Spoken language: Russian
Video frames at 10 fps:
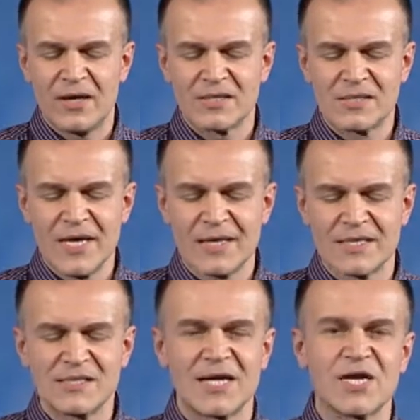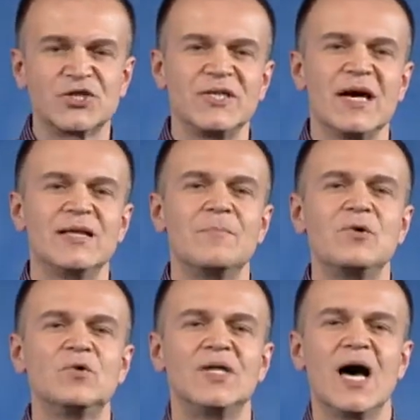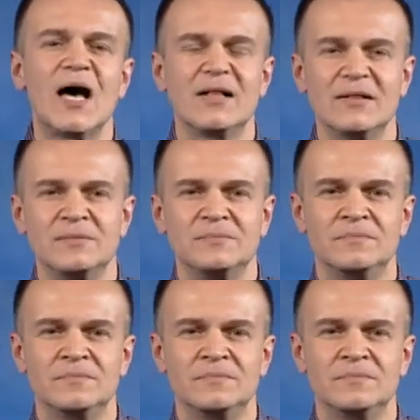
а, стоя на страже, я наблюдал».